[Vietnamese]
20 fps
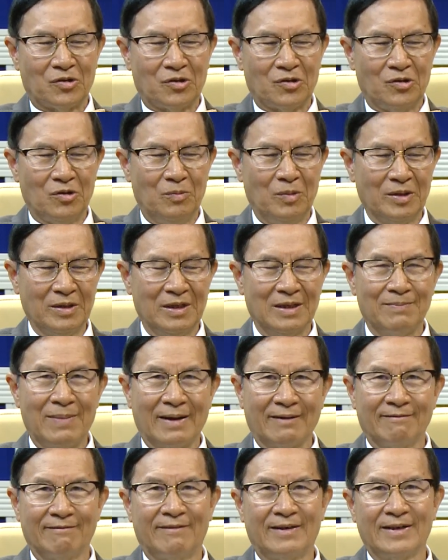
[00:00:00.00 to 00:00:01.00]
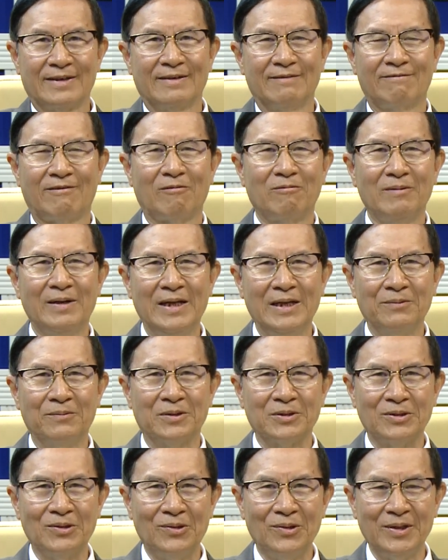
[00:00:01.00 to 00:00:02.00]
của một người bạn văn vong niên của
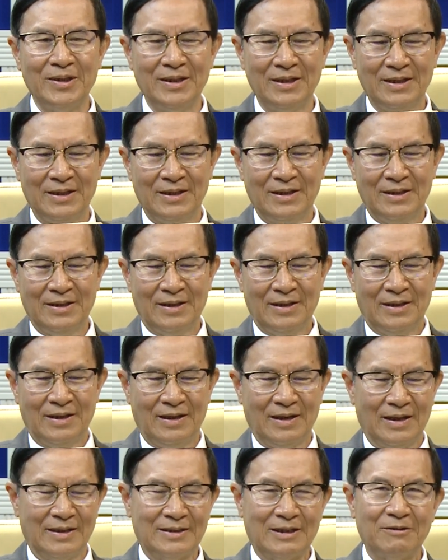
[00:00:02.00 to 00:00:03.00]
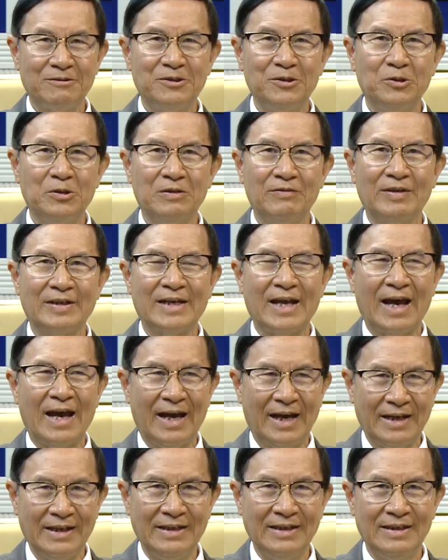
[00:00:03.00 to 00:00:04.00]
tôi là giáo sư nguyễn văn
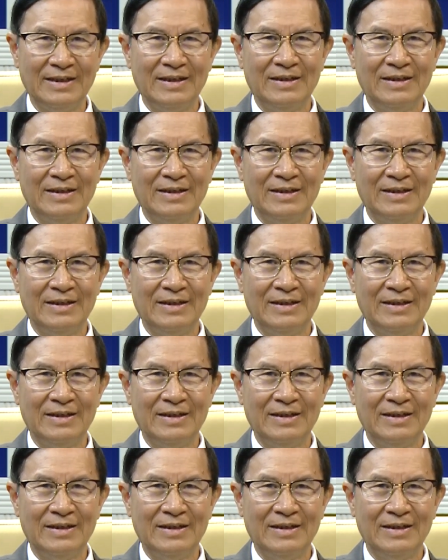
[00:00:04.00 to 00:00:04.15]
hai